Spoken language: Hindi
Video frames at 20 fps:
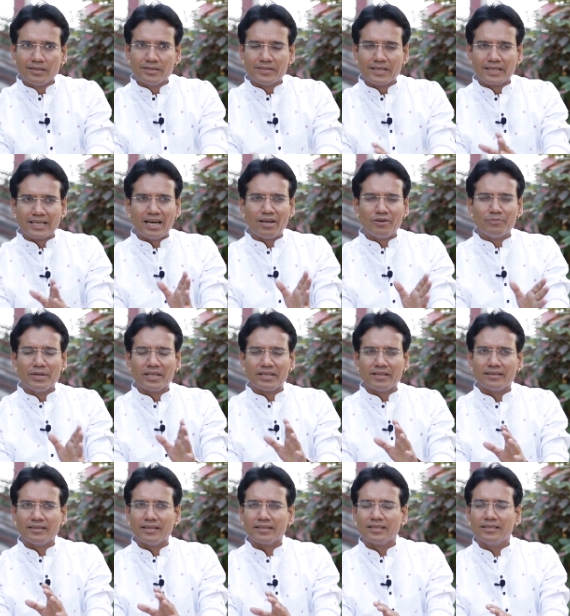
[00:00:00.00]
किसी गांव में
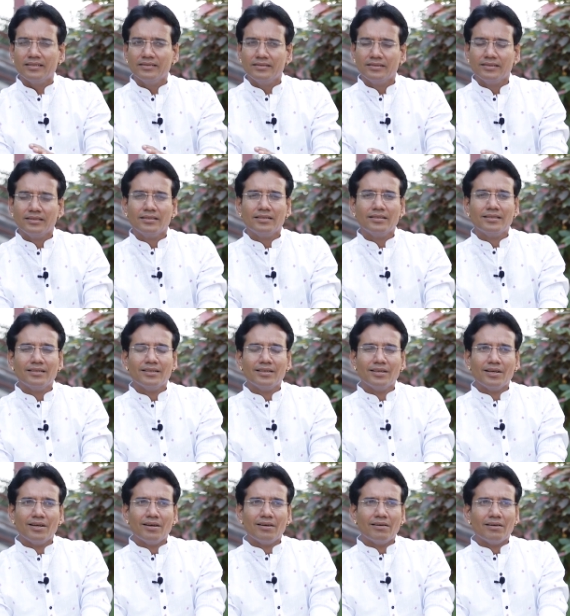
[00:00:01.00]
रहता था
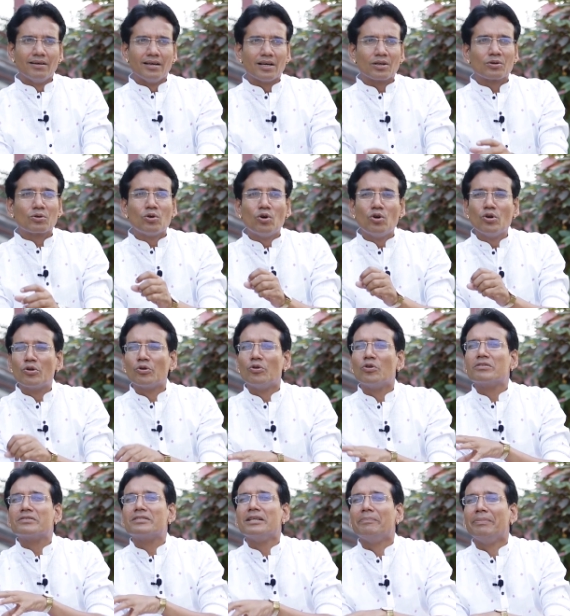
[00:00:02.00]
कोड
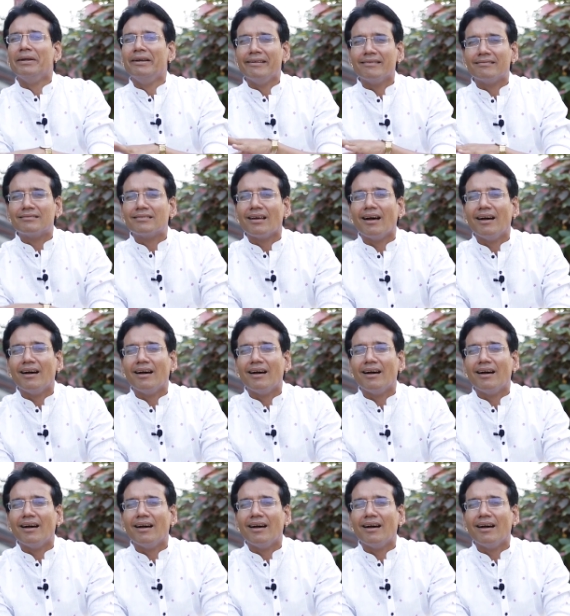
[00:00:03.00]
रोग से पीड़ित